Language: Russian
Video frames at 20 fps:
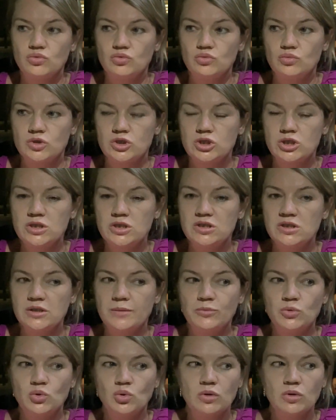жизнь
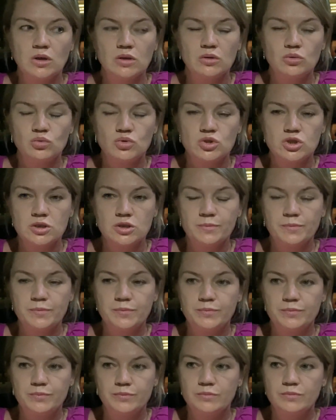намного лучше,
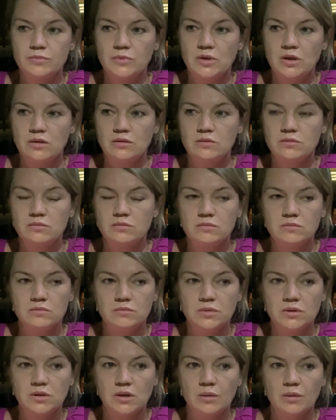да,
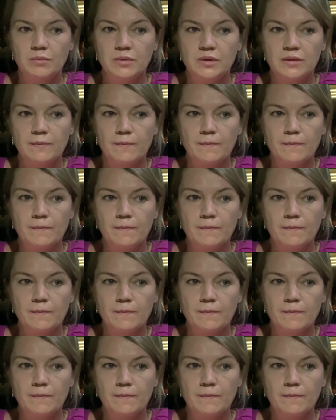была бы.